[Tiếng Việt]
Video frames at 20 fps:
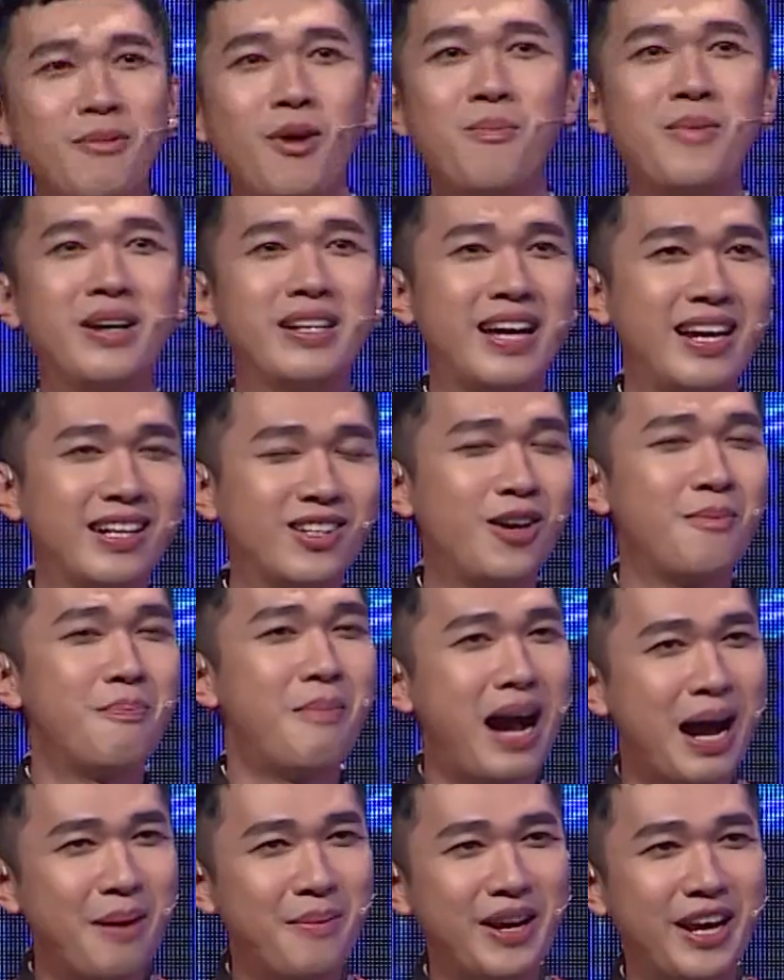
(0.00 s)
Một mình anh có
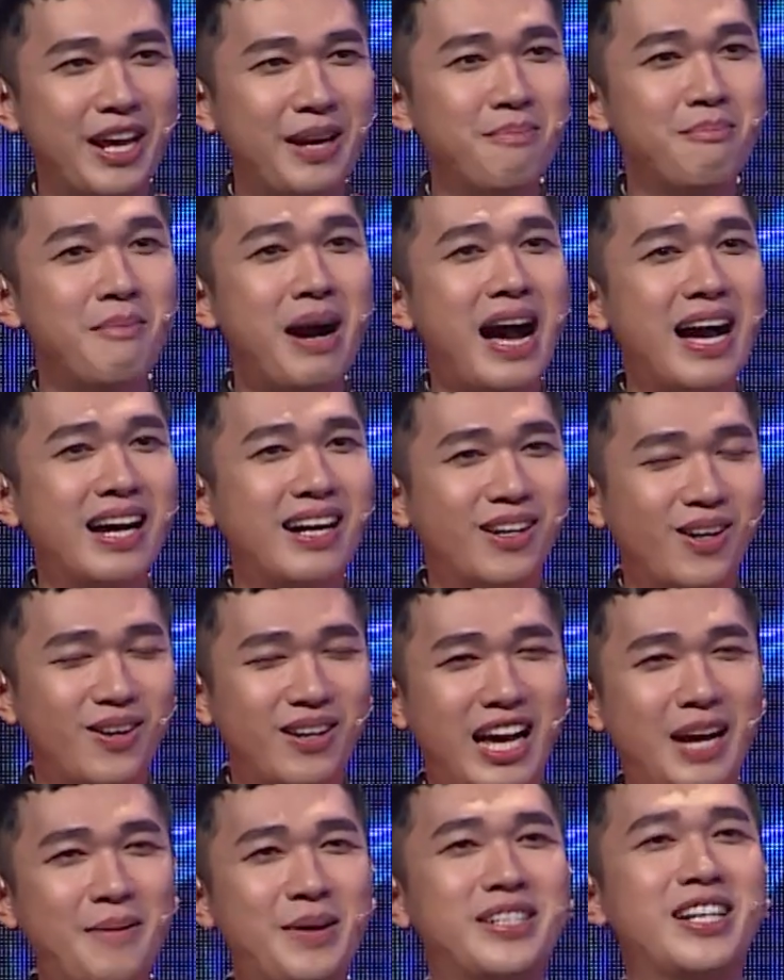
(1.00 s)
ba mươi điểm, ba người còn
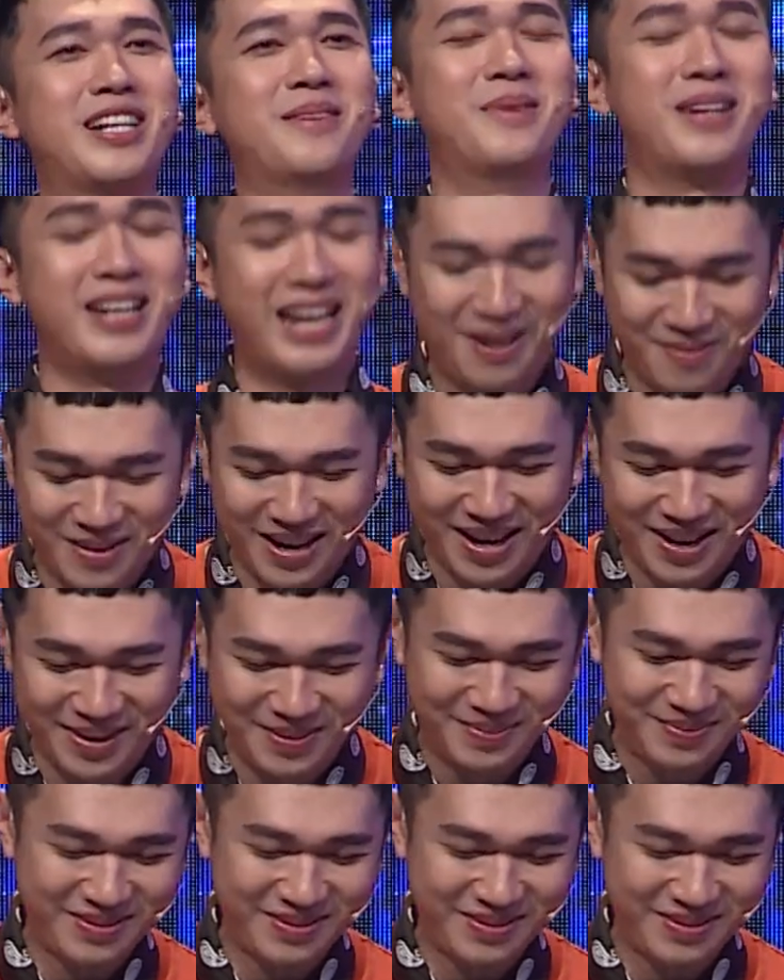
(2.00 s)
lại bị trừ mười lăm điểm.